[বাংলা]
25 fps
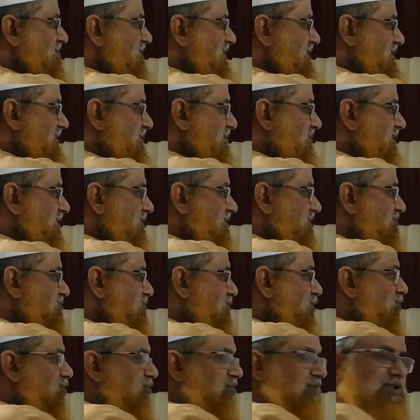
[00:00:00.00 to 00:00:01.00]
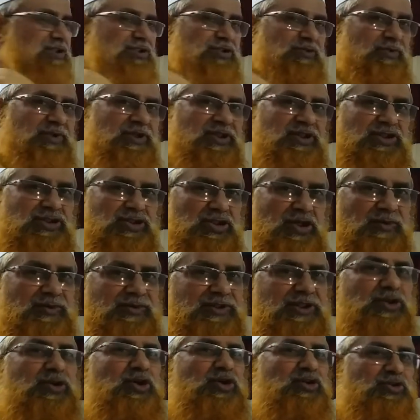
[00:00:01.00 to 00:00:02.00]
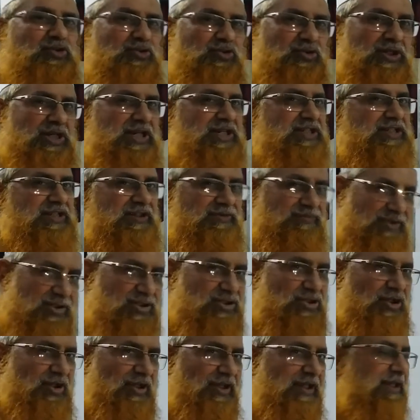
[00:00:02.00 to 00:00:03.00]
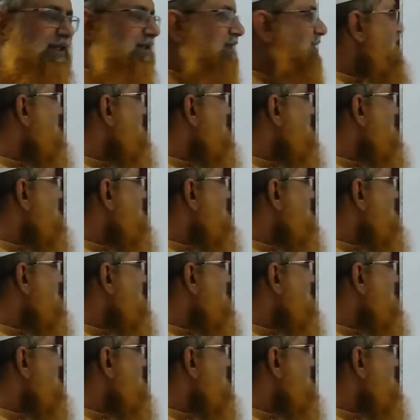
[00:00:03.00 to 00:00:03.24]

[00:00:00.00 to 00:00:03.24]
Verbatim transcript: মেটামরিজম টোটোমরিজম এগুলো ছিল আমাদের গত ক্লাসের বিষয়